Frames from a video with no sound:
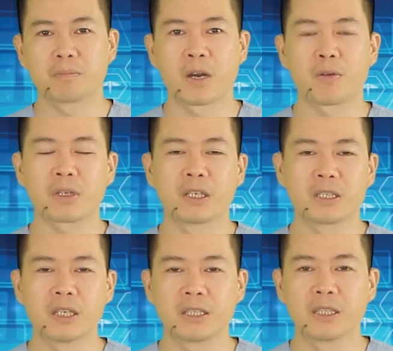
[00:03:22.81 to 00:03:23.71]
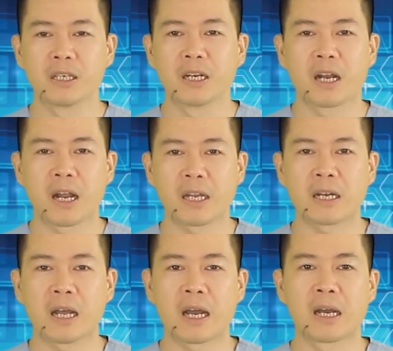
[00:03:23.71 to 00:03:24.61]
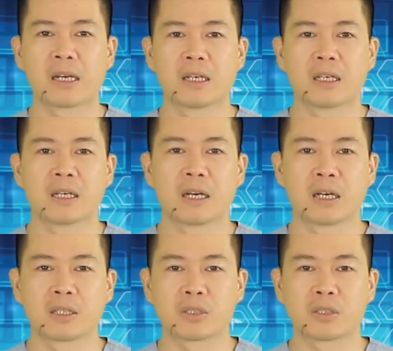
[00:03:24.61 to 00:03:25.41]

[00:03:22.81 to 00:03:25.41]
bàng quang thần kinh hay là à,